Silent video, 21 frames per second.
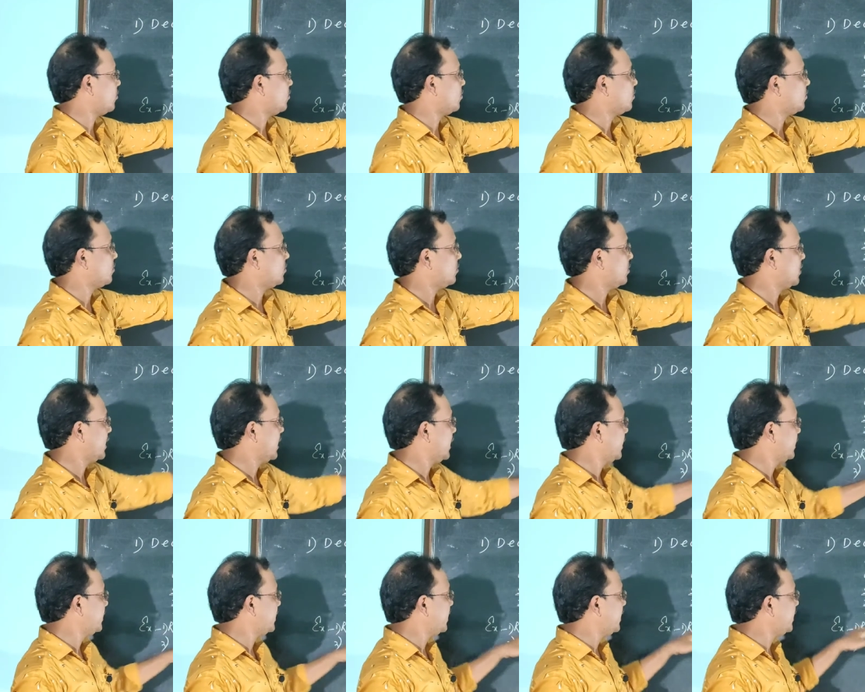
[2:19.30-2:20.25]
वो
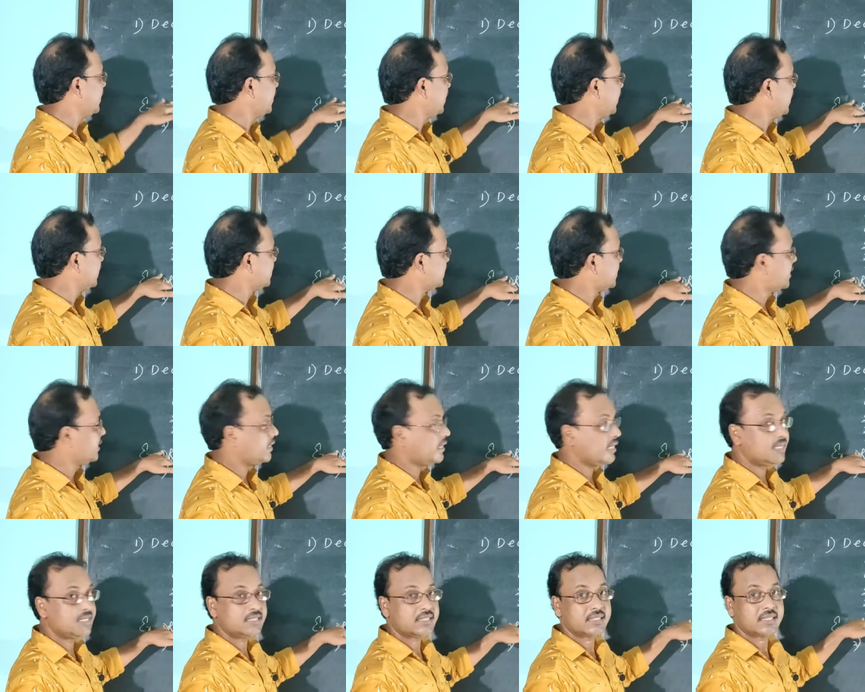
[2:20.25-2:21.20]
यानी ये
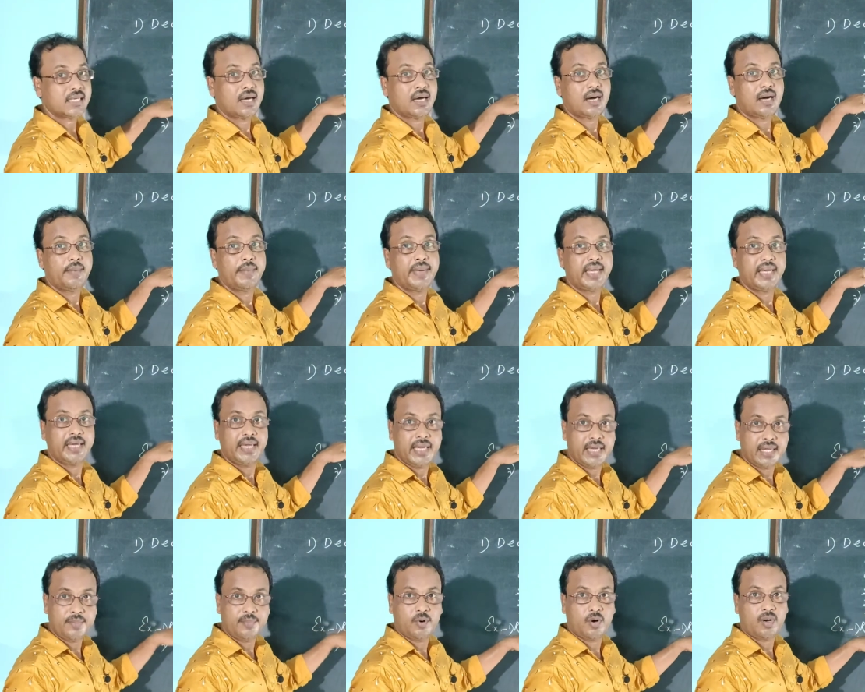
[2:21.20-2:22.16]
सेंटेंस हमें
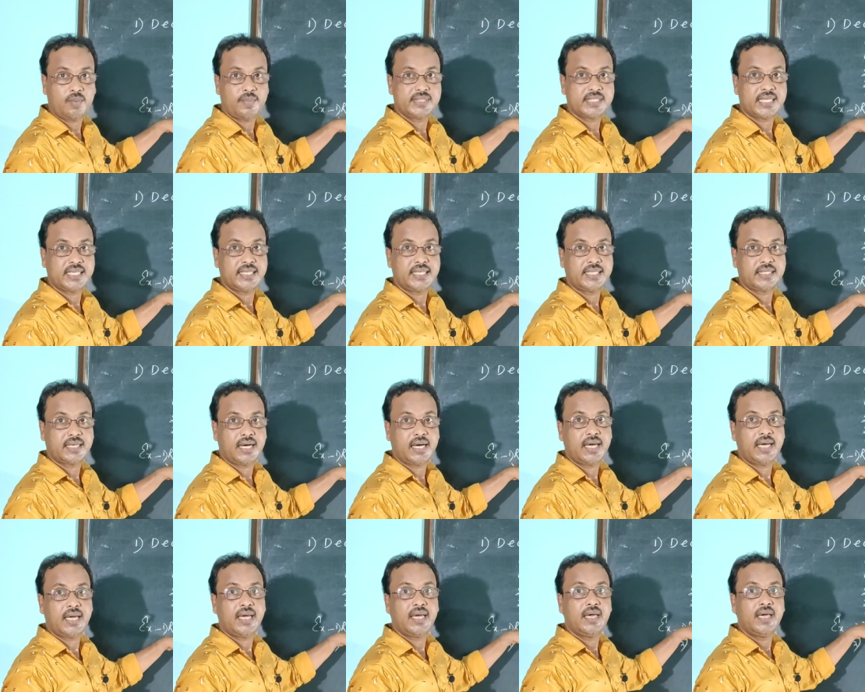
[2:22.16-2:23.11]
ये इंफॉर्मेशन देता
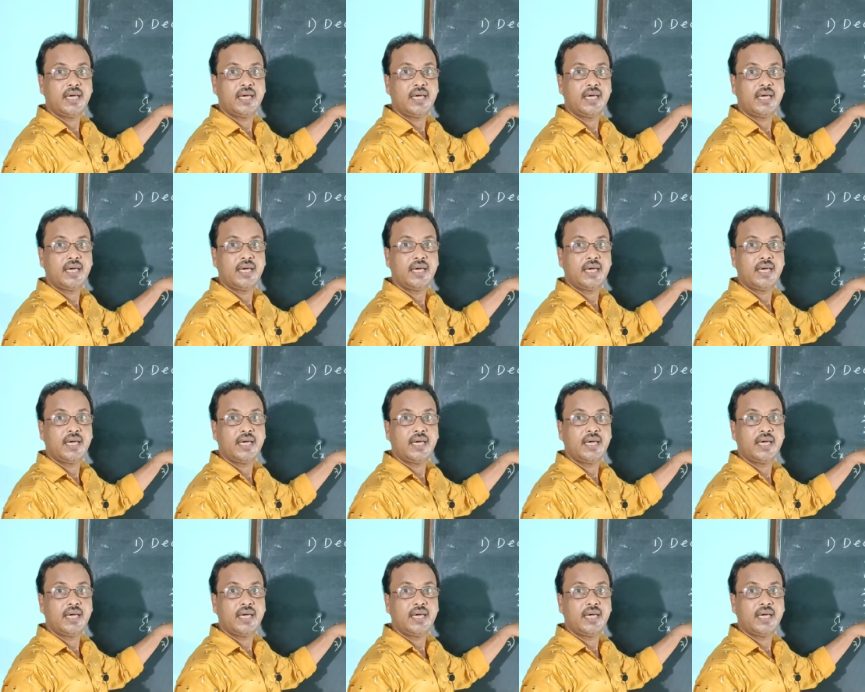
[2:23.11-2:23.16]
है